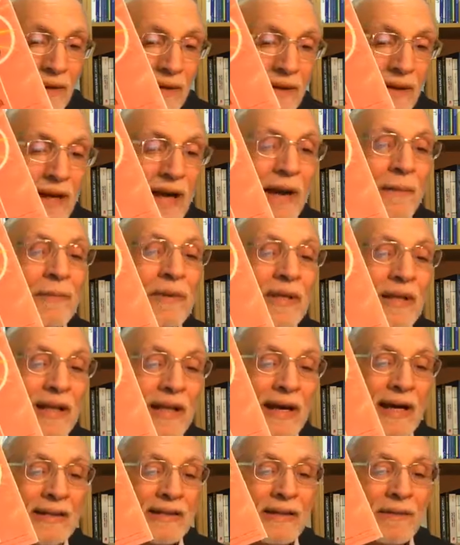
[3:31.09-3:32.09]
لأحمد
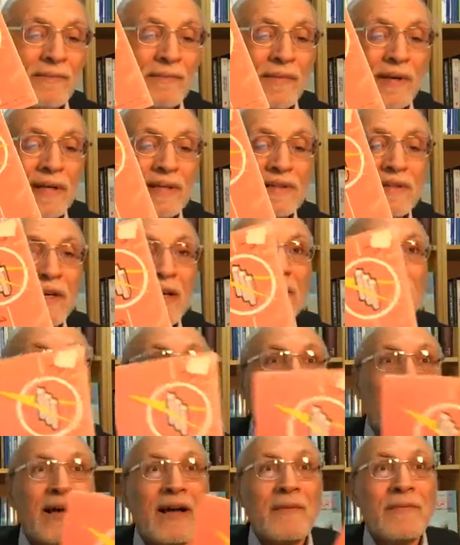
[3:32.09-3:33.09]
الكاتب الصادر
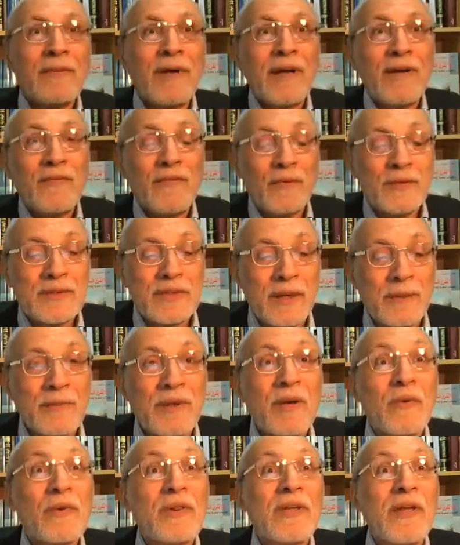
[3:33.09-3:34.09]
عام
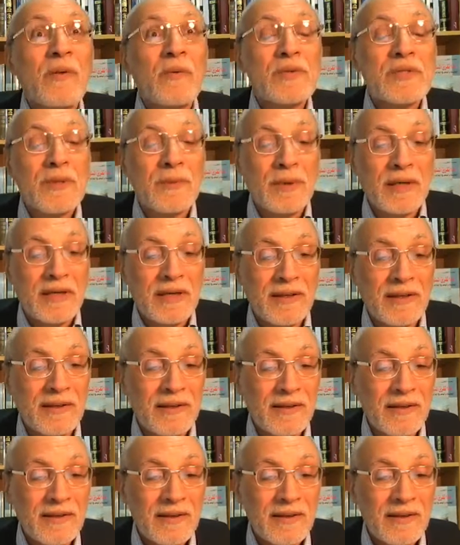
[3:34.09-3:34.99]
1972